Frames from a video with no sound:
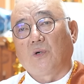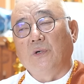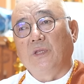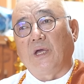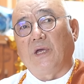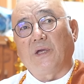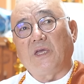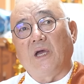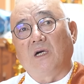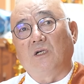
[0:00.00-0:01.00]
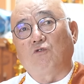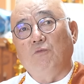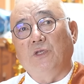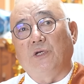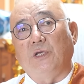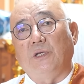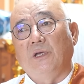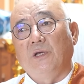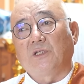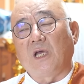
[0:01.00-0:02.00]
그런데 개항을
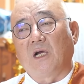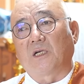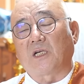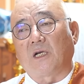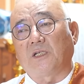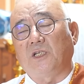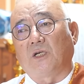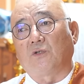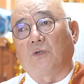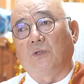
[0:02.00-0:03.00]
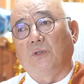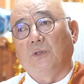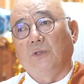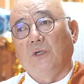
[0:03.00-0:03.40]
주민들이 생각을 잘 하셔야죠.